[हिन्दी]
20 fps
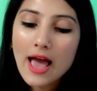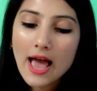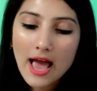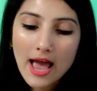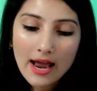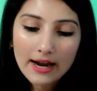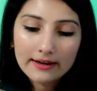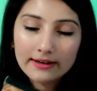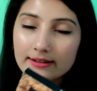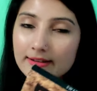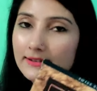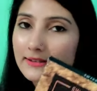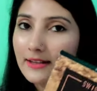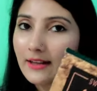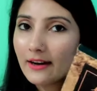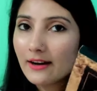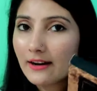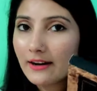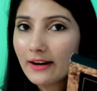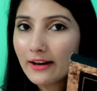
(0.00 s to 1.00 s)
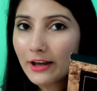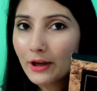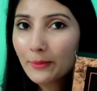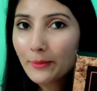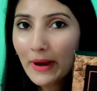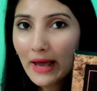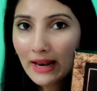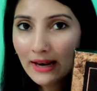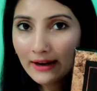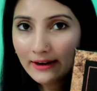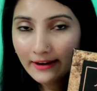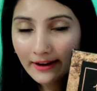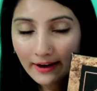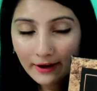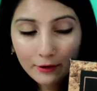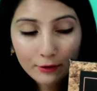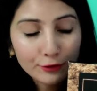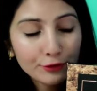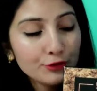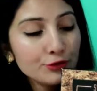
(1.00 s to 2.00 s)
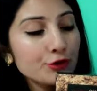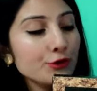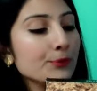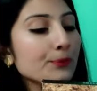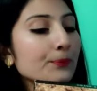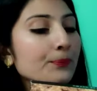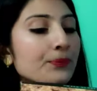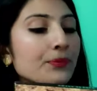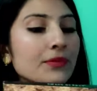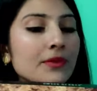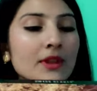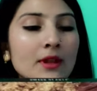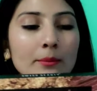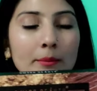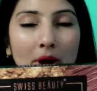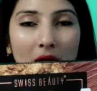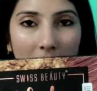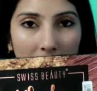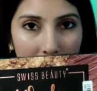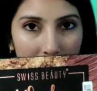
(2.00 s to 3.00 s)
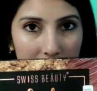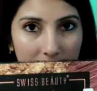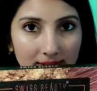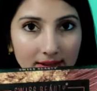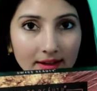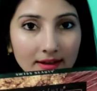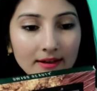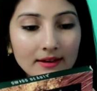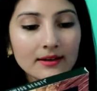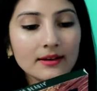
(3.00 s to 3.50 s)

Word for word: एंड इस तरह का ये पैलेट है कुछ बाहर से